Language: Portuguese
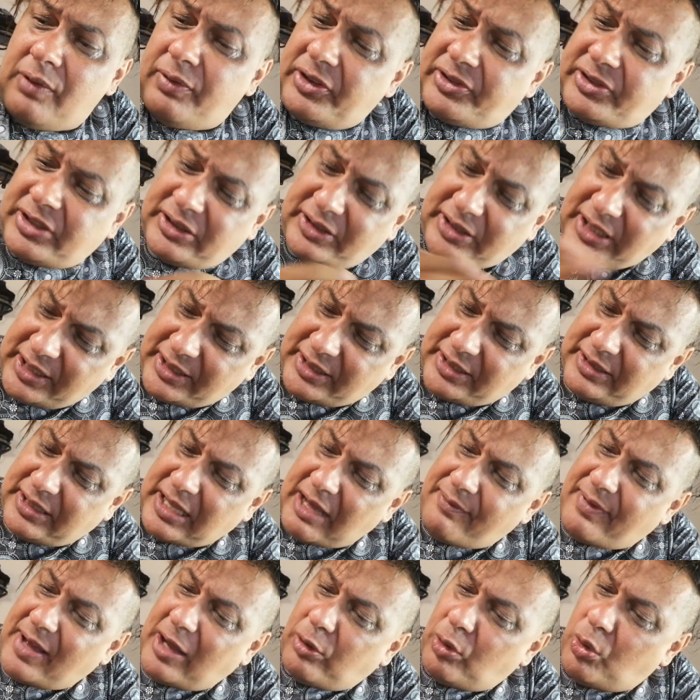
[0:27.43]
você tem que
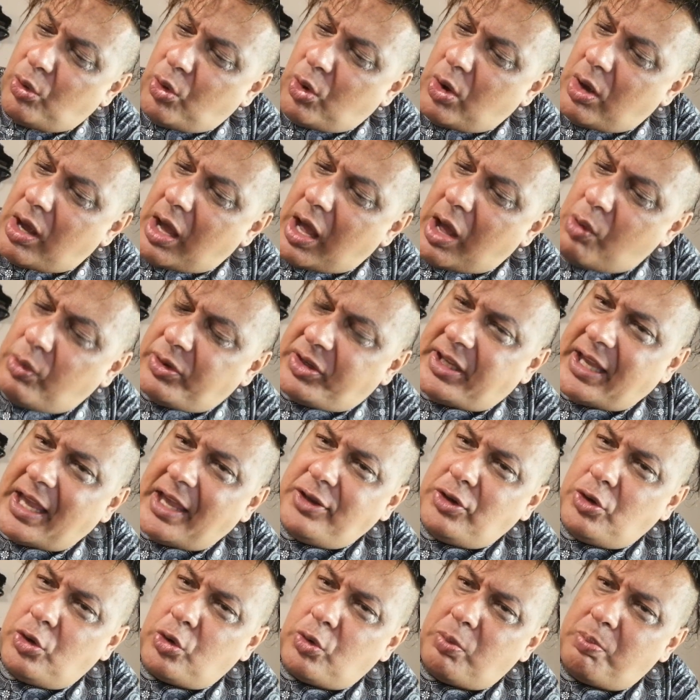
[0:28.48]
dar valor ao que
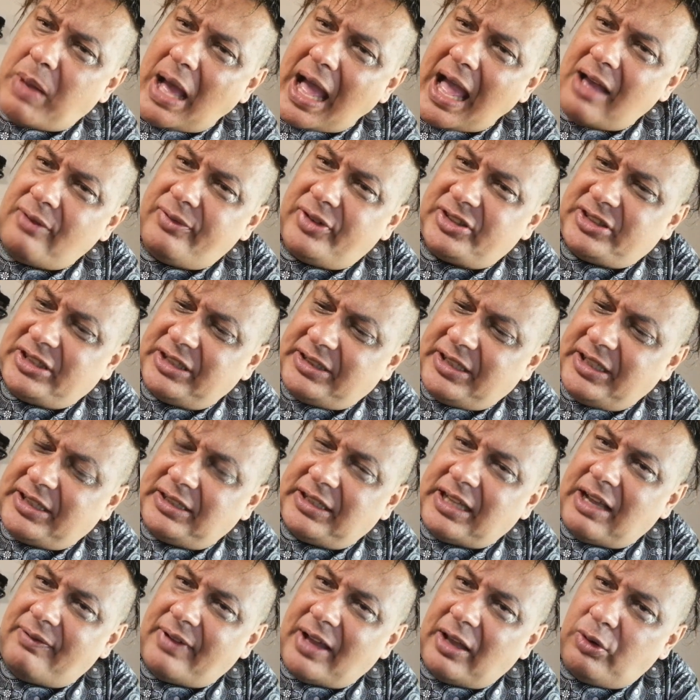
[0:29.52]
é Yorubá, você tem
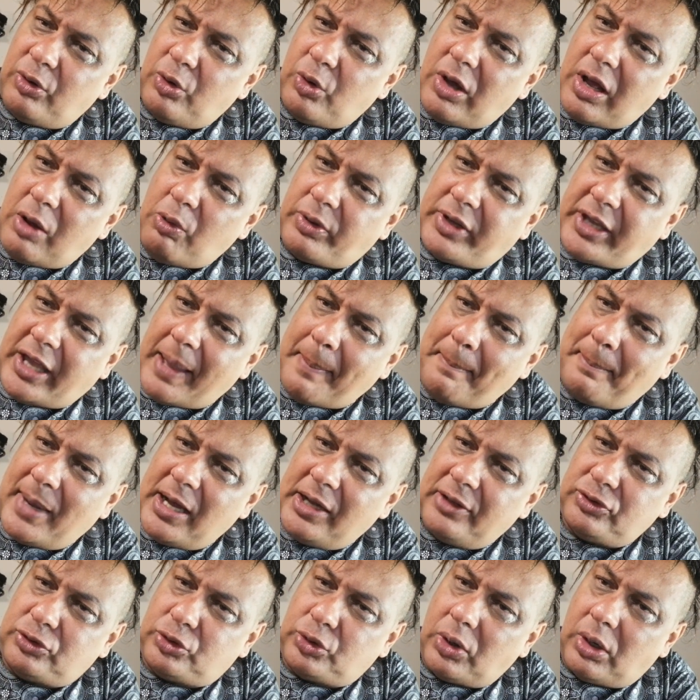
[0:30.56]
que dar valor ao que é
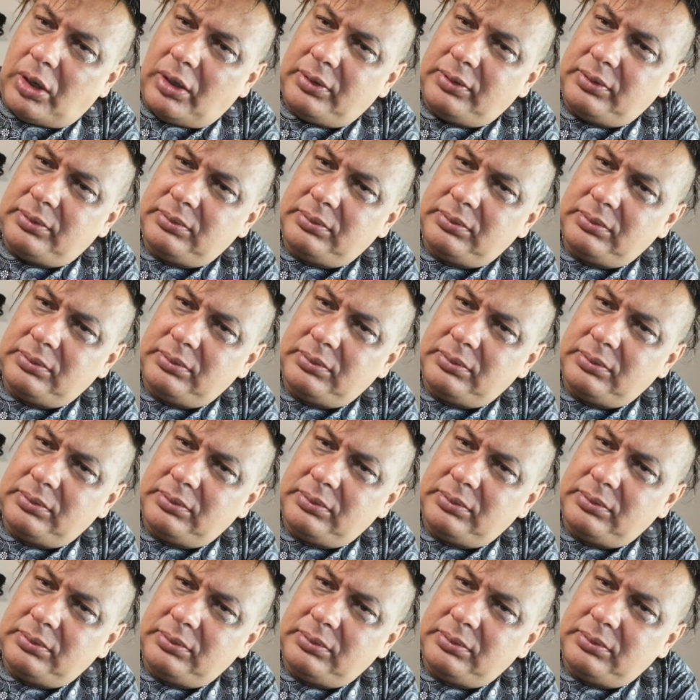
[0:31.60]
Banto.